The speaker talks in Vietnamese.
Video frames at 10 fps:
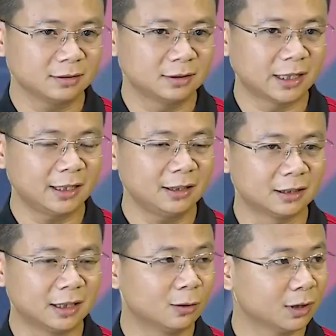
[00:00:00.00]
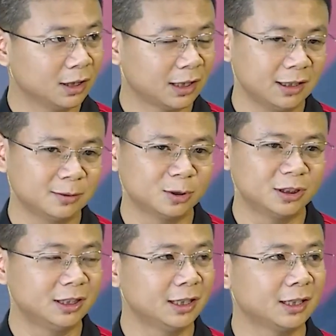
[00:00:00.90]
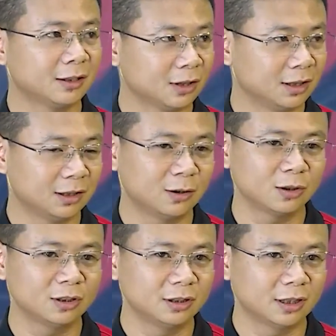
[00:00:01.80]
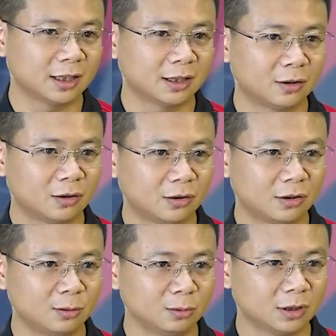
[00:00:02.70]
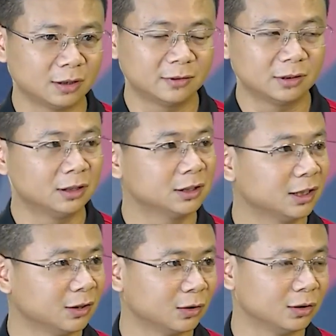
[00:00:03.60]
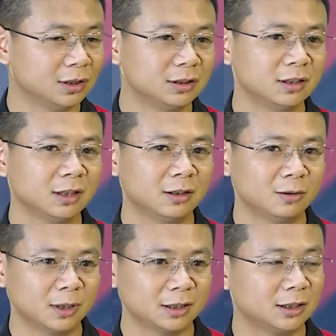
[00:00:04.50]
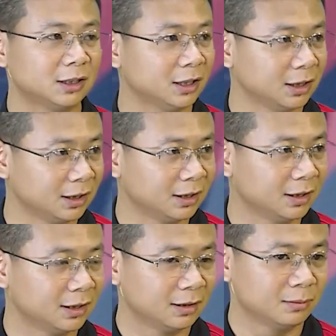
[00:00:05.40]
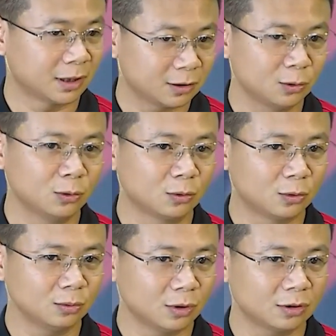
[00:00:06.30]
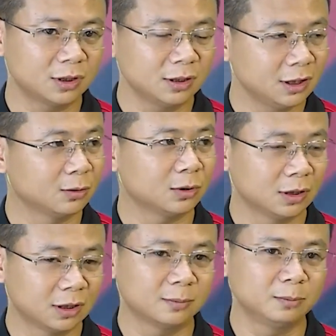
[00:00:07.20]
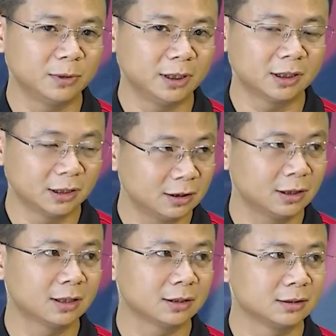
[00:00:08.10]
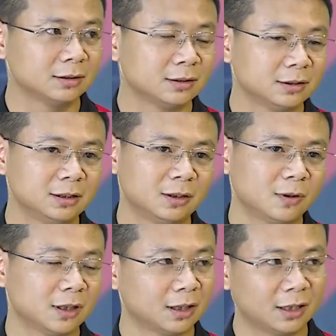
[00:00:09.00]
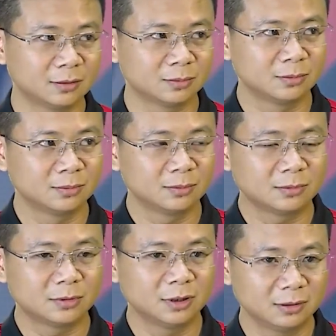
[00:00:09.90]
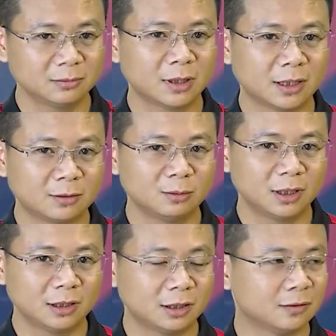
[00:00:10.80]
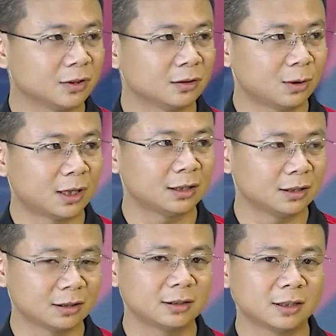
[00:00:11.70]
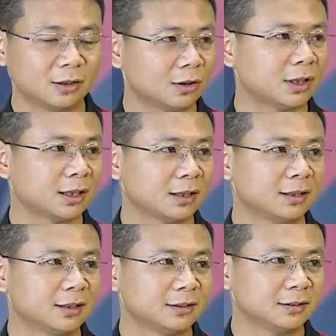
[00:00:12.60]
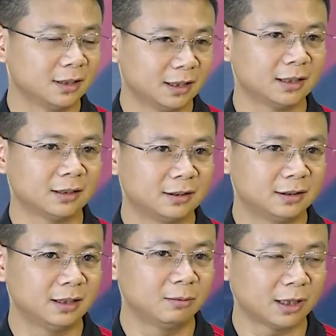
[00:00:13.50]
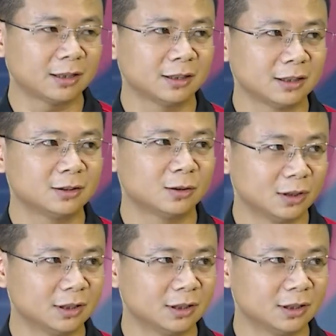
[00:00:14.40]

gãy ở đâu đấy gãy ở một chi tiết nào đấy thì coi như là họ không thể đứng dậy nổi nhưng nếu Man City mặc dù cũng có rất nhiều trường hợp bị chấn thương chứ không phải là không nhưng mà cũng lần lượt vượt qua được những cái khó khăn để tìm lại được cái sự ổn